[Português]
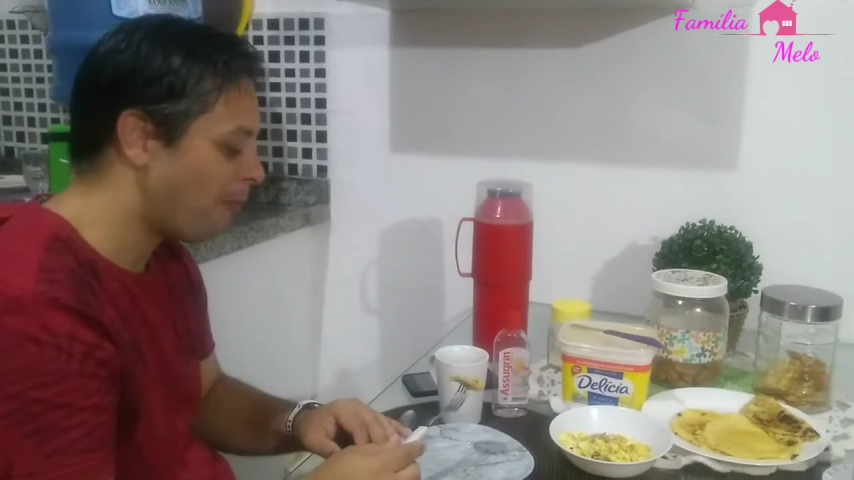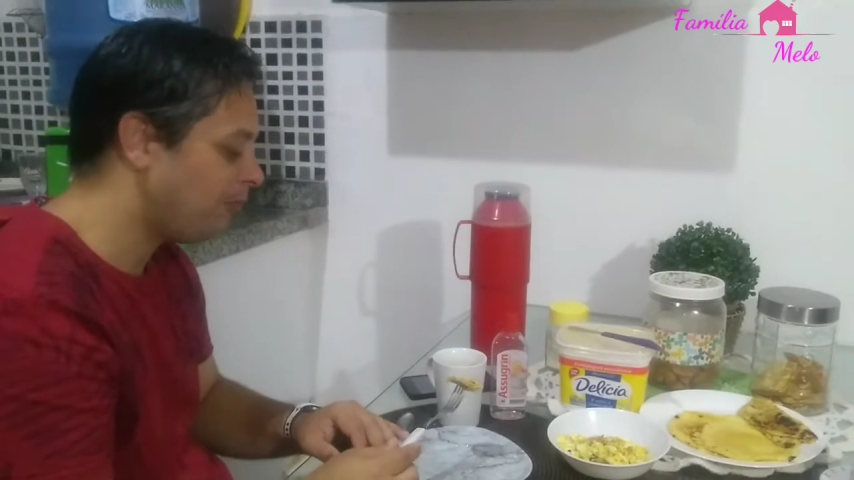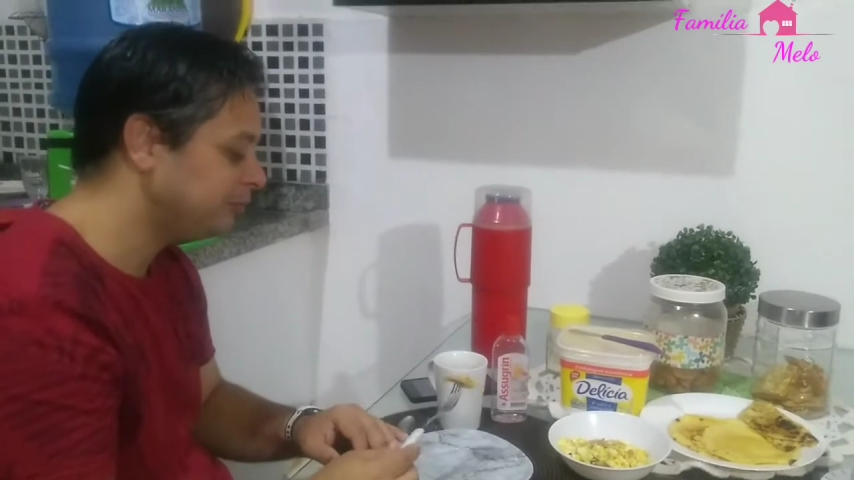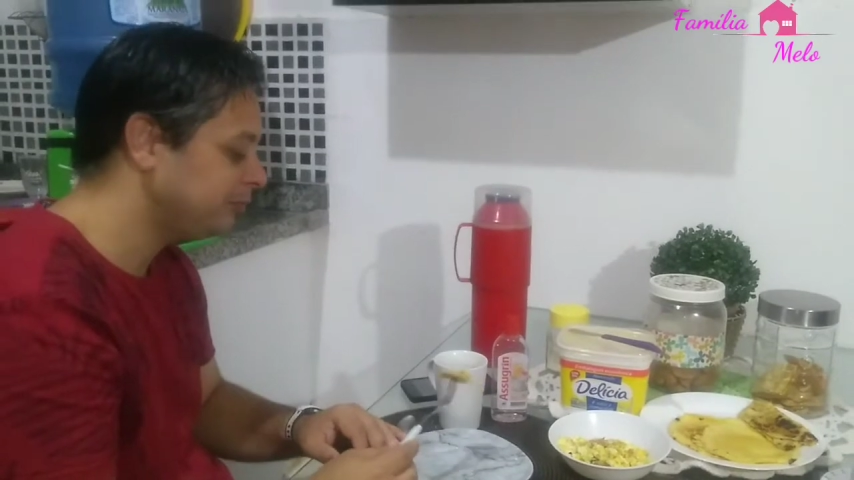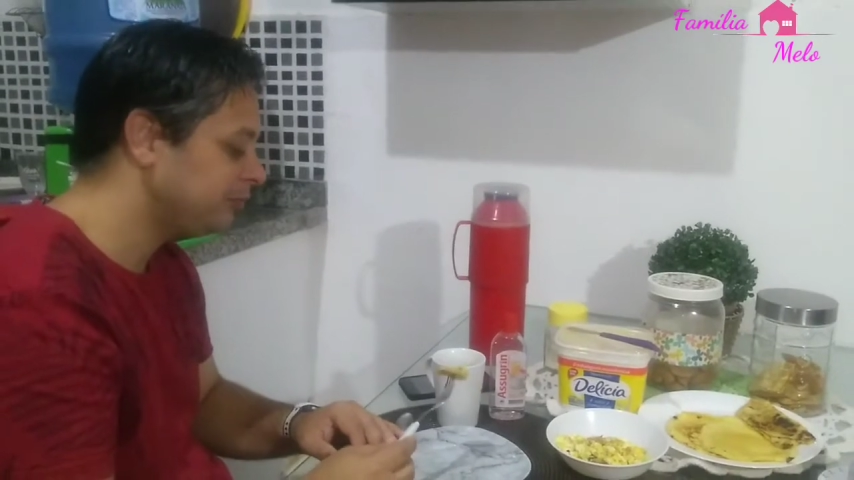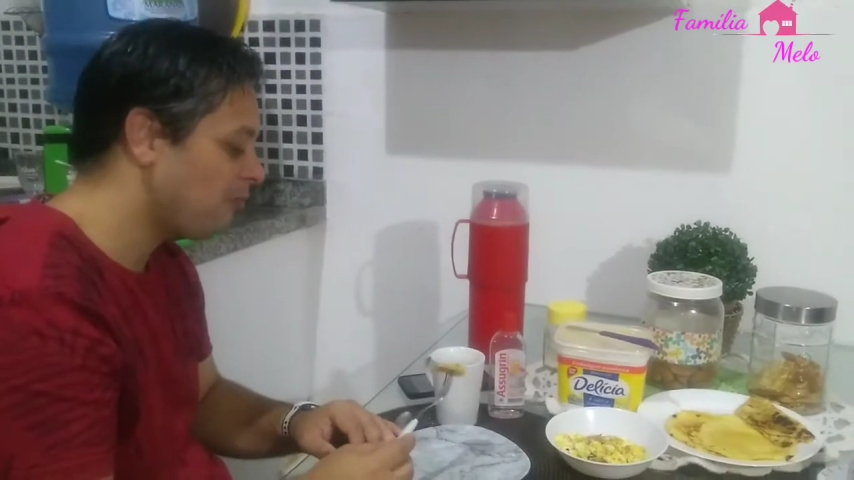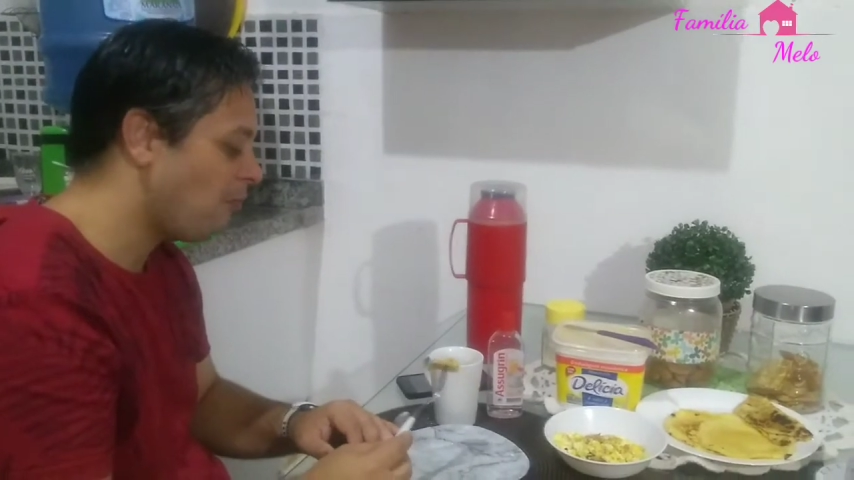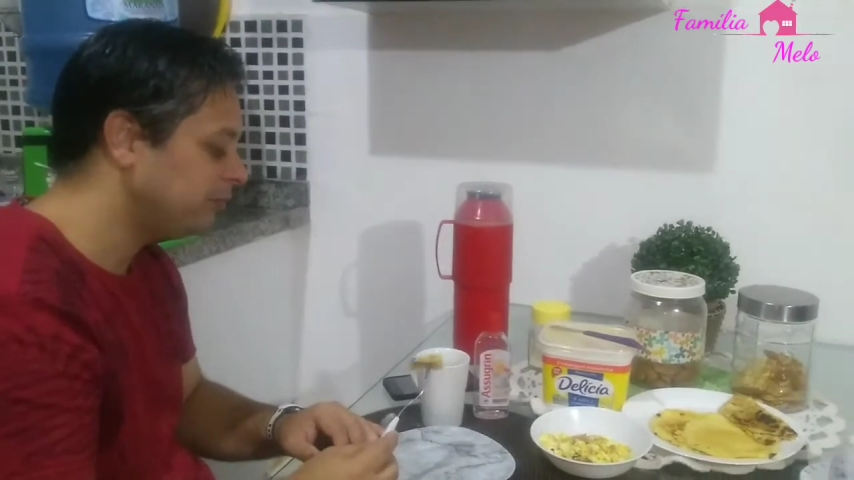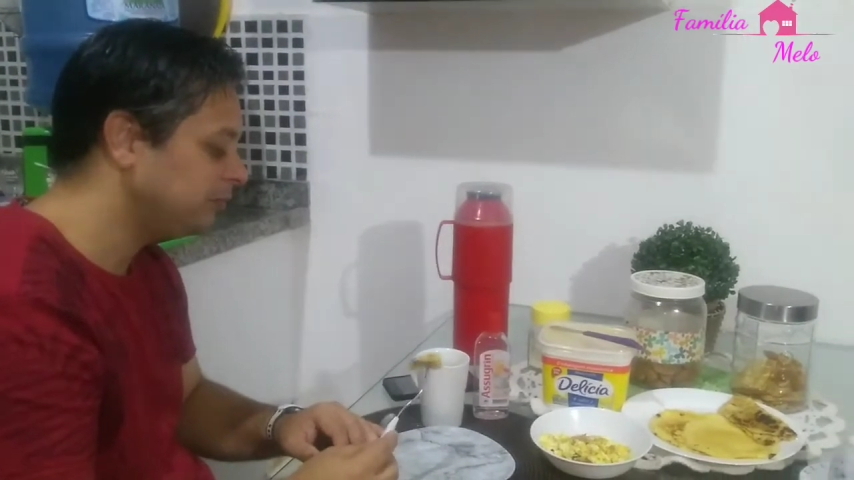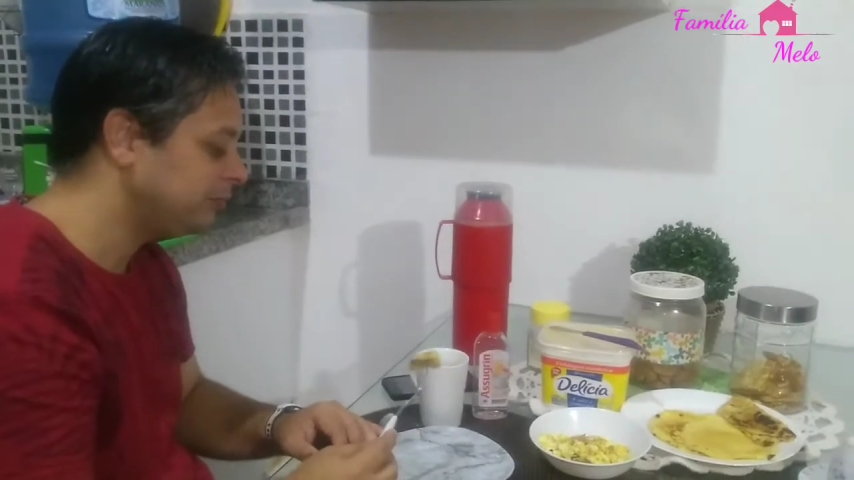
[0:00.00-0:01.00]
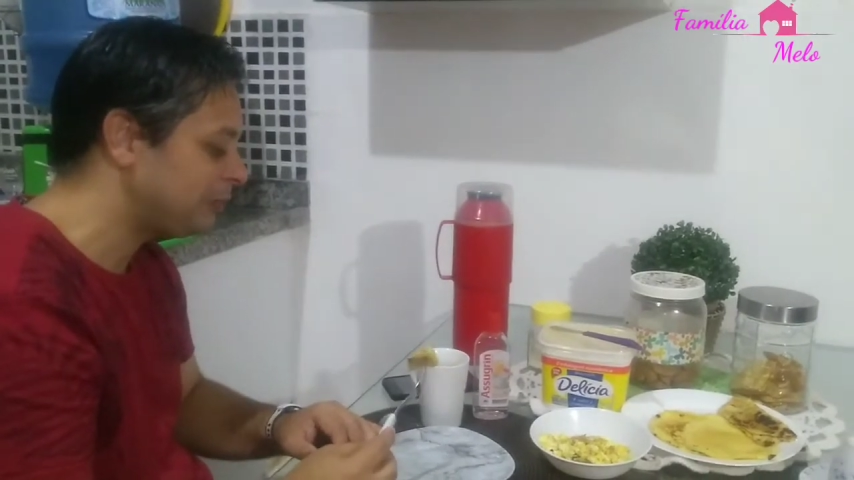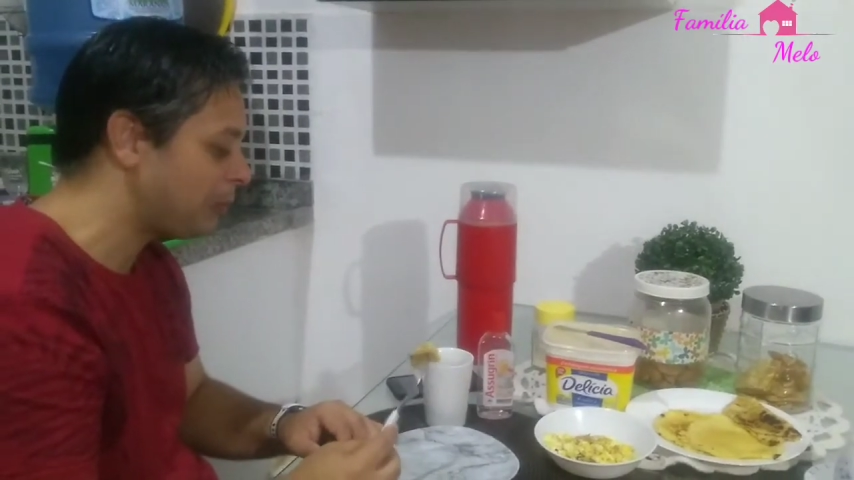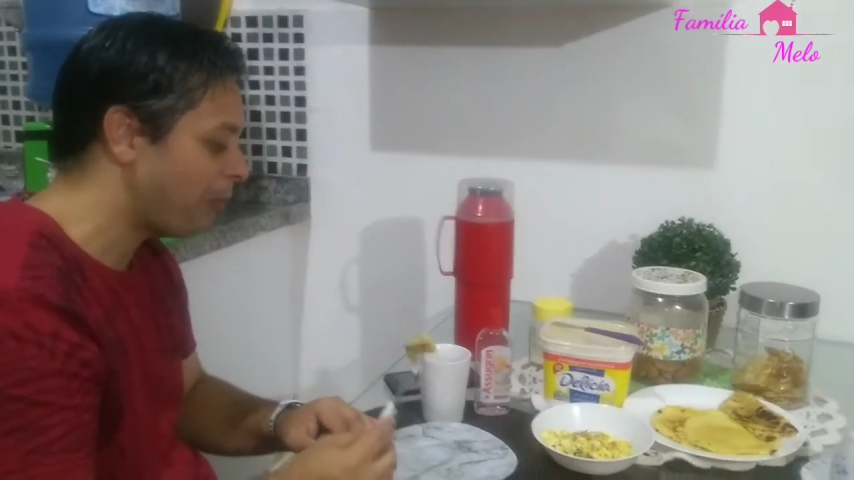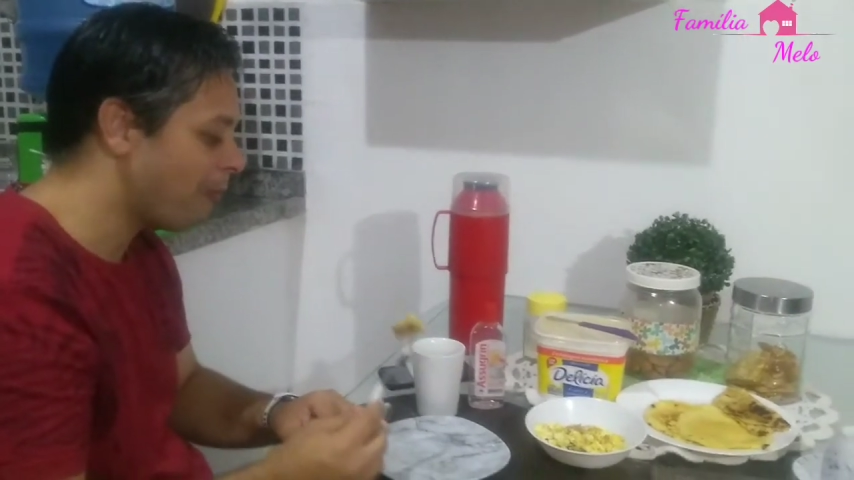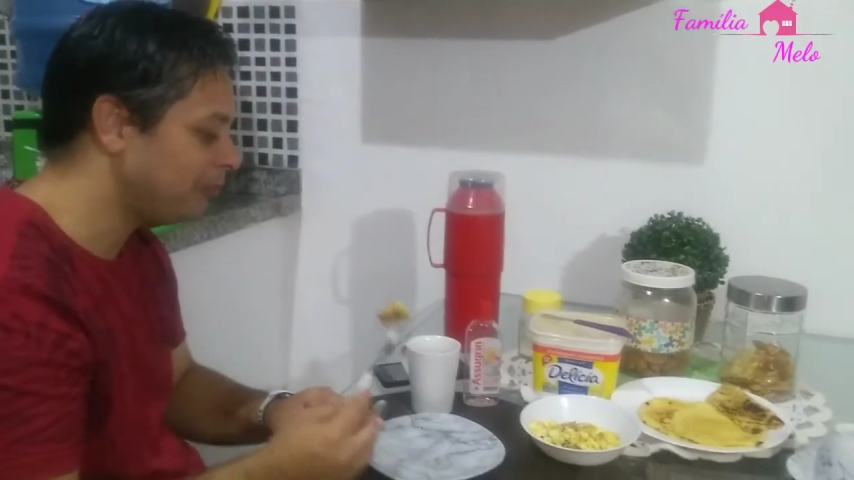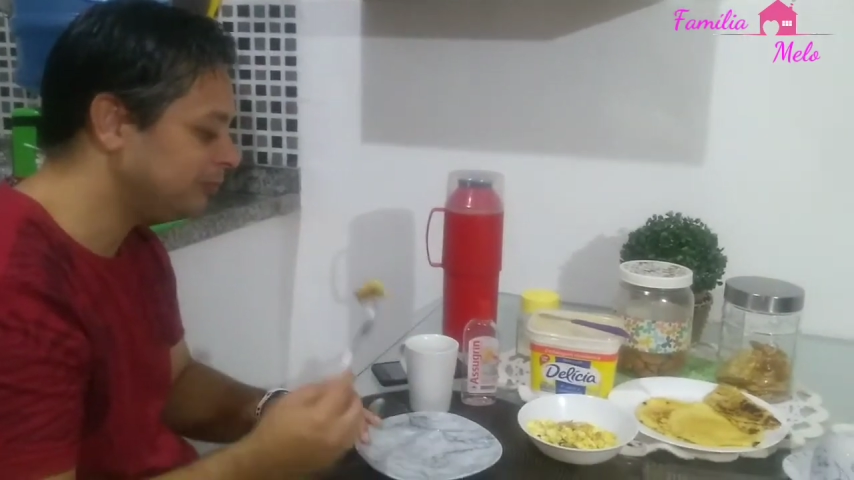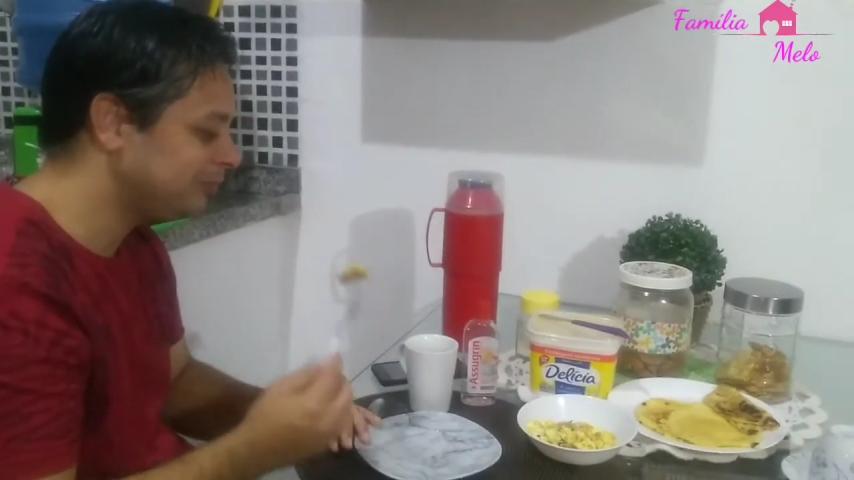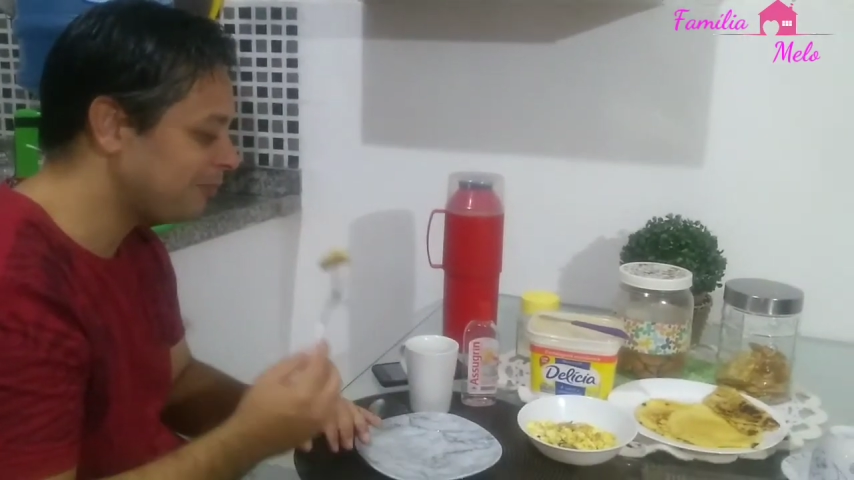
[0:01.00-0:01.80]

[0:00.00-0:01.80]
Ih, quer não, família.